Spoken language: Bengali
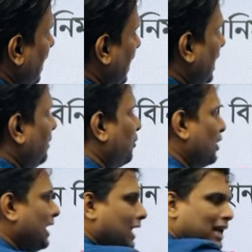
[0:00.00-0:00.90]

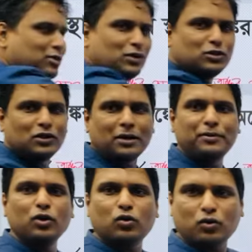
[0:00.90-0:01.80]
এরপরে এই দুটো সংখ্যা
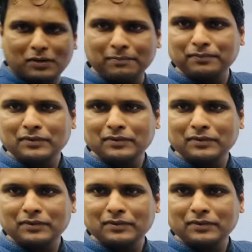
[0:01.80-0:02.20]
বিয়োগ করবা